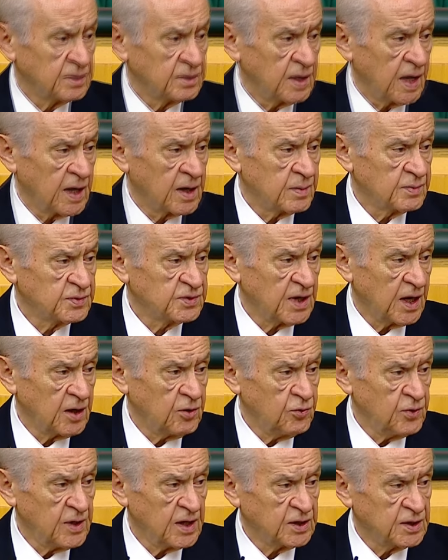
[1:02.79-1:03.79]
Tarımsal
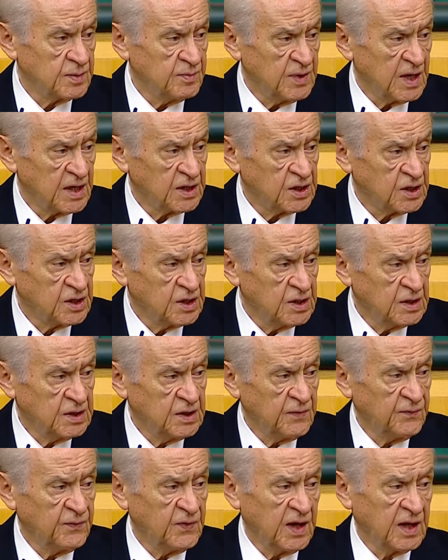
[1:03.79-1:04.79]
üretimdeki
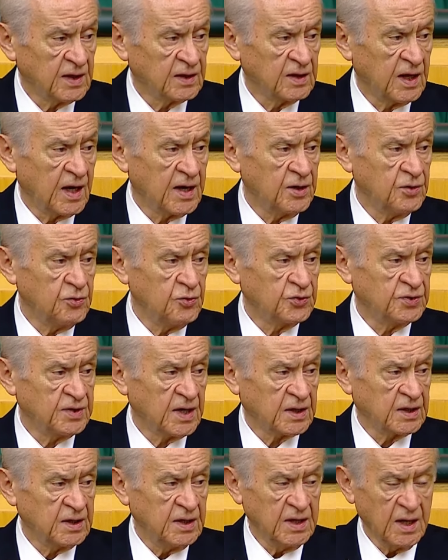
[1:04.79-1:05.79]
girdi fiyatlarının
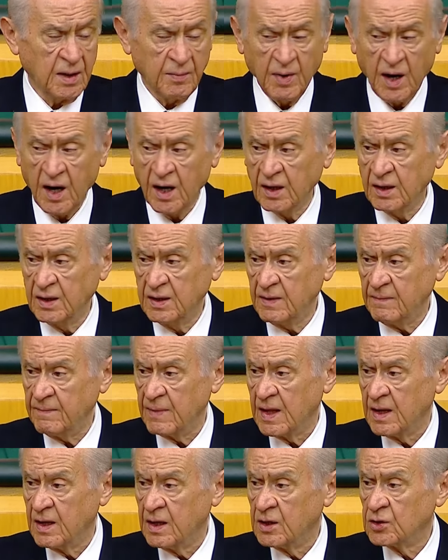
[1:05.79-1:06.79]
yüksekliğine bağlı
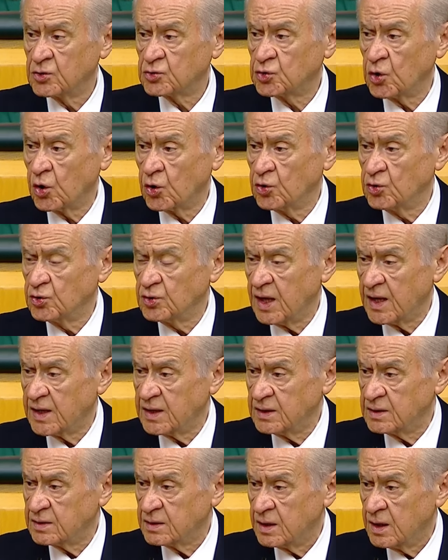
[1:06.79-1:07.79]

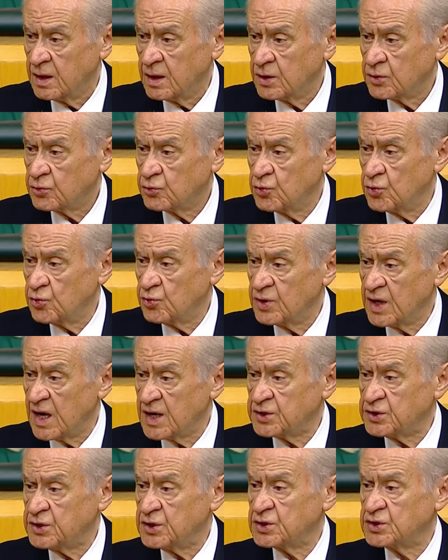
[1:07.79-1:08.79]
sorunların gün
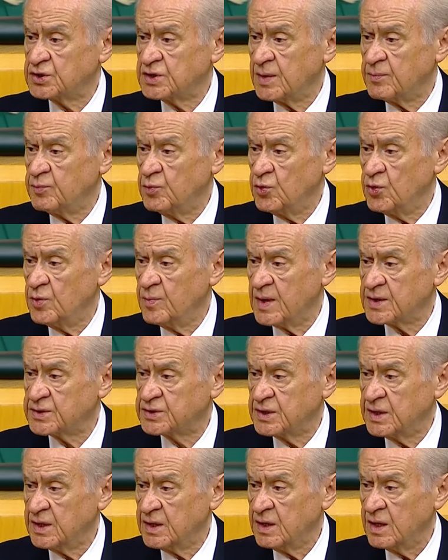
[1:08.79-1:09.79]
geçtikçe
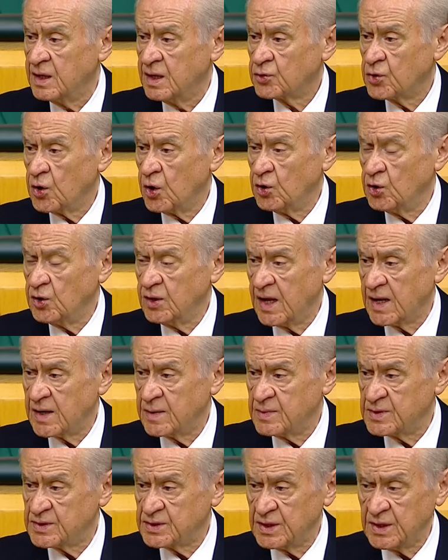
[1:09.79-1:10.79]
büyümesi
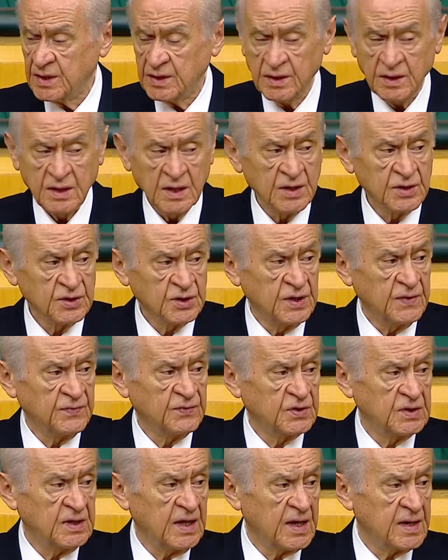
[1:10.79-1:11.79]
köylülerimizin,
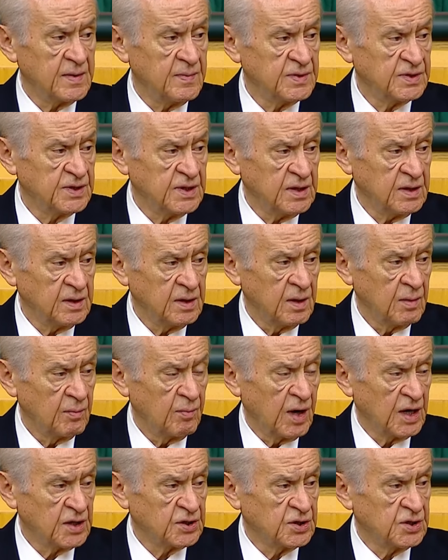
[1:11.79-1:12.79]
çiftçilerimizin
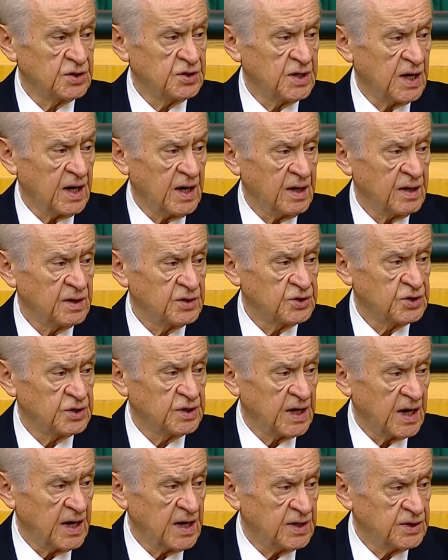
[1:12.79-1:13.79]
başlıca
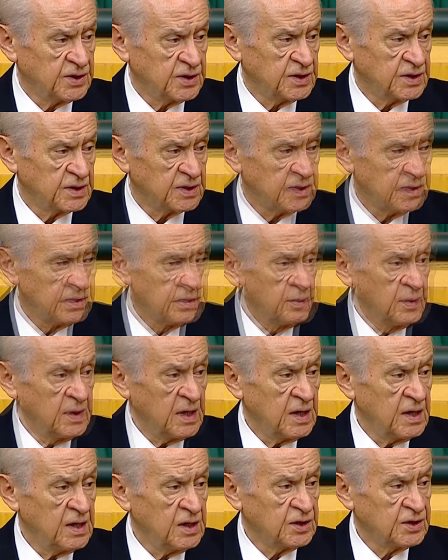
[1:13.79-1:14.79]
şikayetidir.
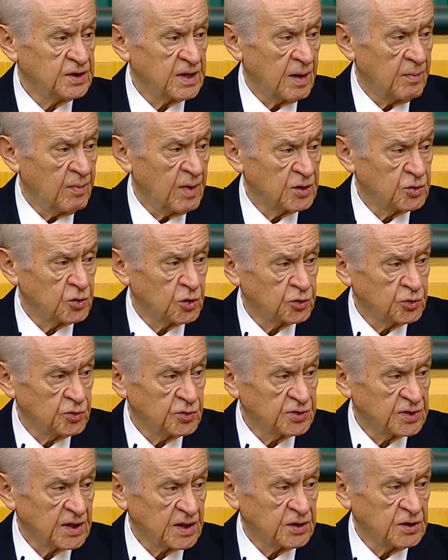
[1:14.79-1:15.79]
Bir litre mazotun
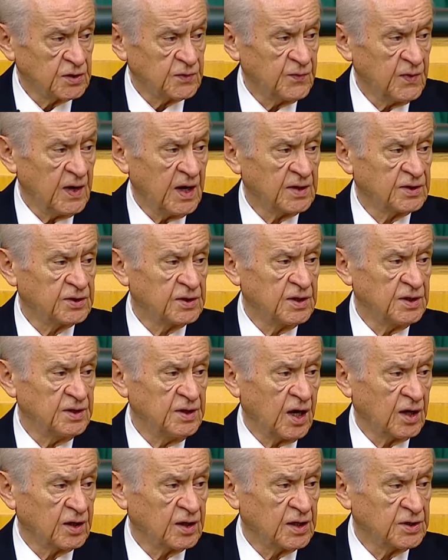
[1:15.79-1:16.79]
satış fiyatının
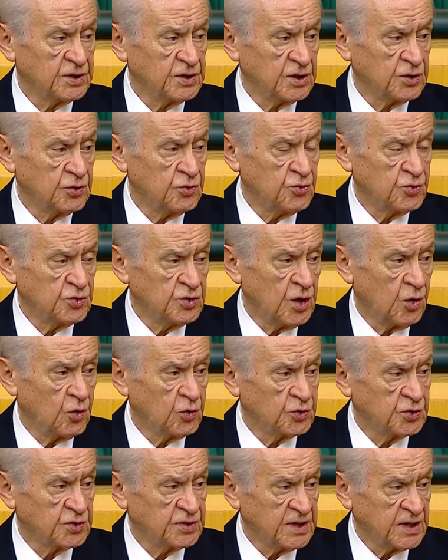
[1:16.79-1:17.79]
yaklaşık yüzde
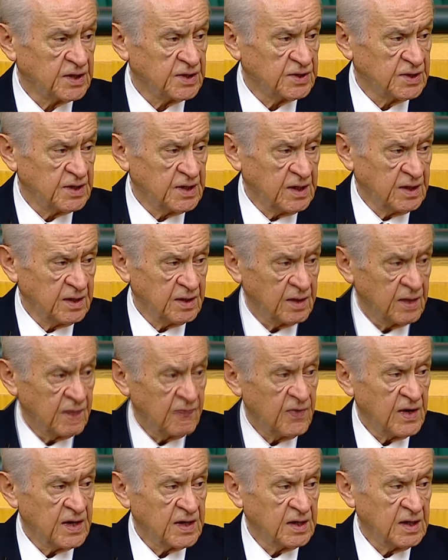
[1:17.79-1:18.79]
%38'inin
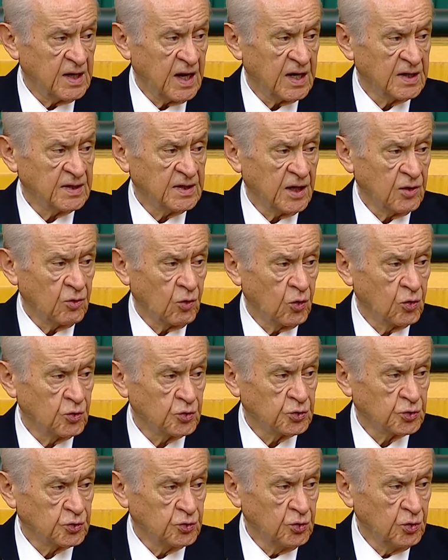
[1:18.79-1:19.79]
vergilerden
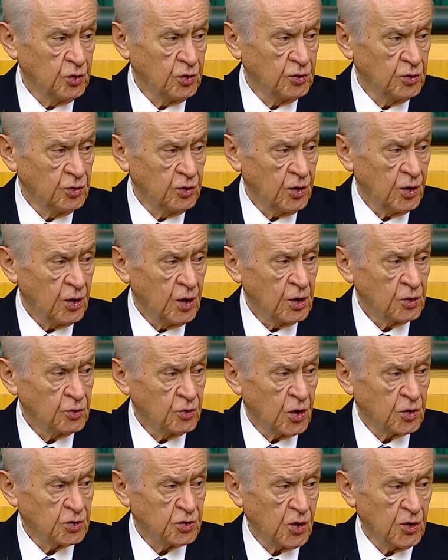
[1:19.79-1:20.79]
oluştuğunu
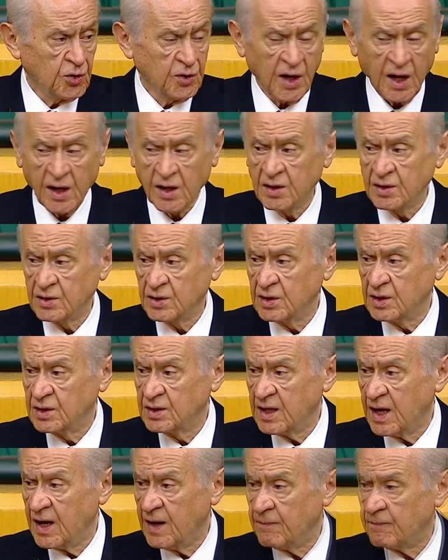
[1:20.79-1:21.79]
göz önüne
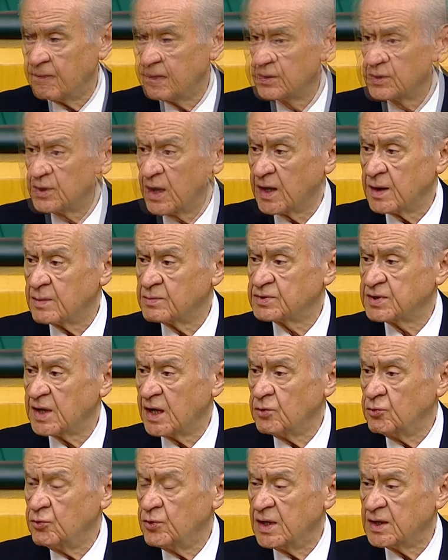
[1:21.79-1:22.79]
alındığında
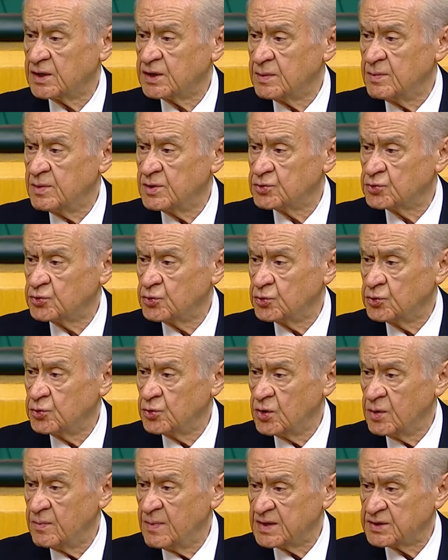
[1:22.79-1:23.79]
tarımsal üretimin
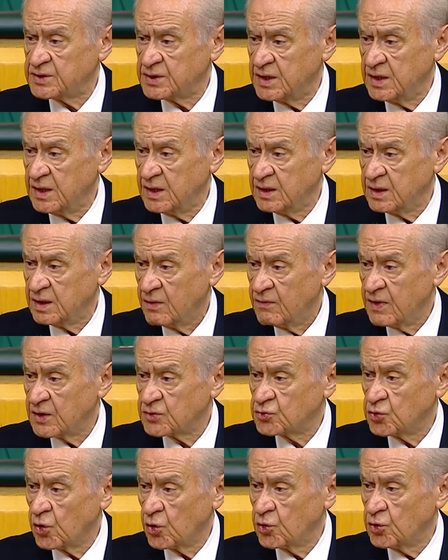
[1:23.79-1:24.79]
sürdürülmesinin ve
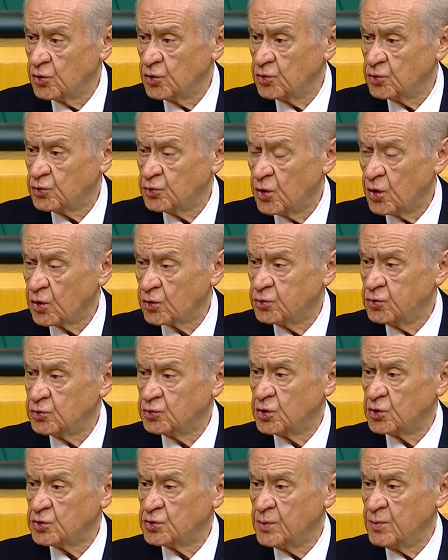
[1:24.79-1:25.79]
sorunun köklü
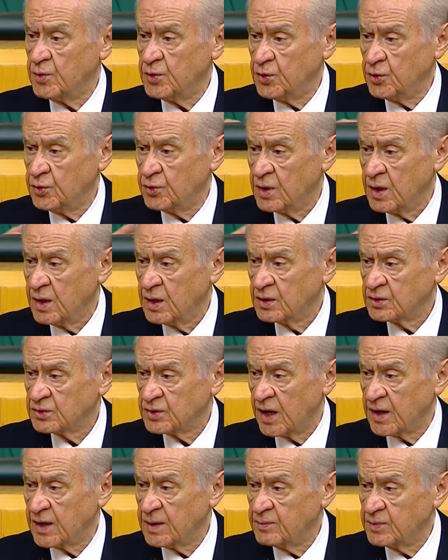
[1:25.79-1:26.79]
çözümünün
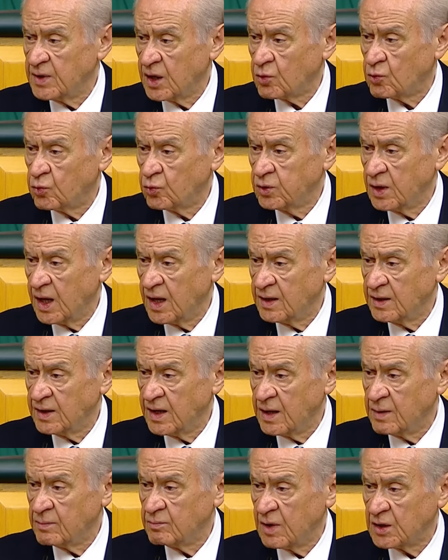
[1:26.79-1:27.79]
tarımda
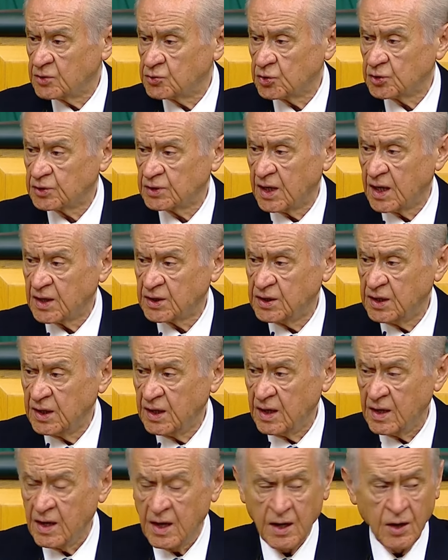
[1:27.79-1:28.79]
kullanılan
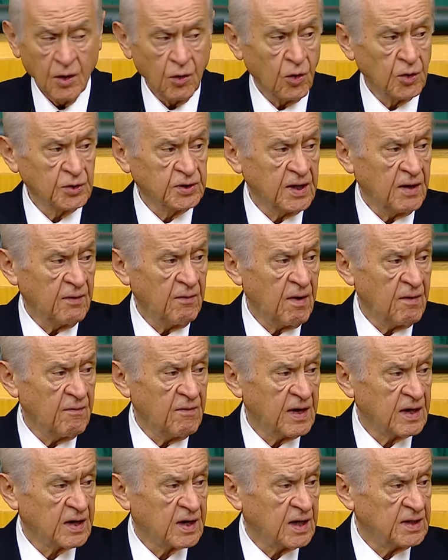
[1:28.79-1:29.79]
mazottaki OTV
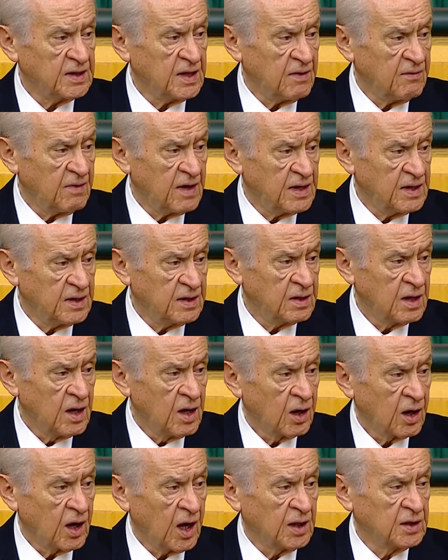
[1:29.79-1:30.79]
ve KDV'nin
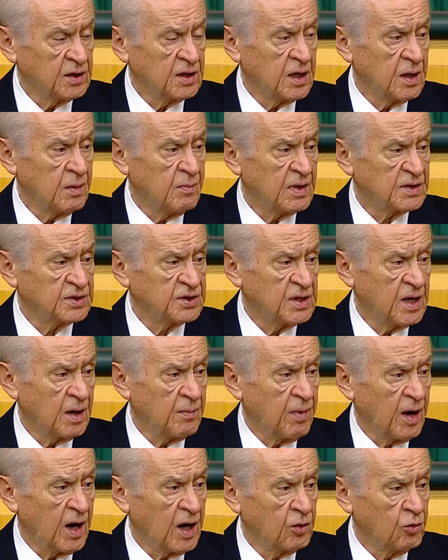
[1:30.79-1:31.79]

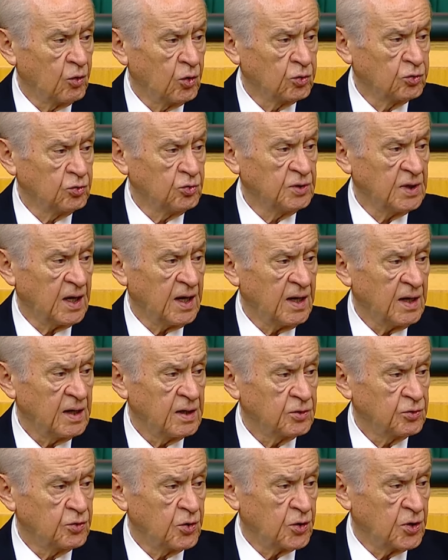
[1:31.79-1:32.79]
kaldırılmasına bağlı olduğu da
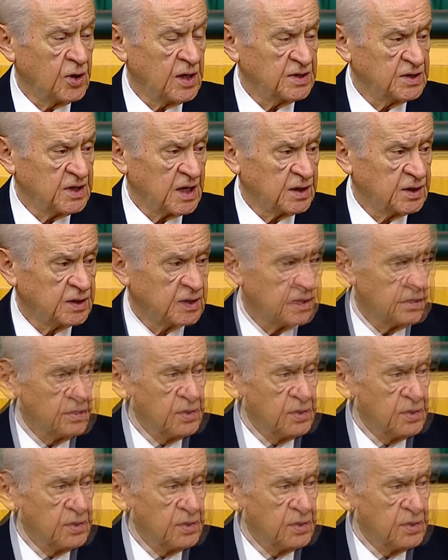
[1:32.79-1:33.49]
görülecektir.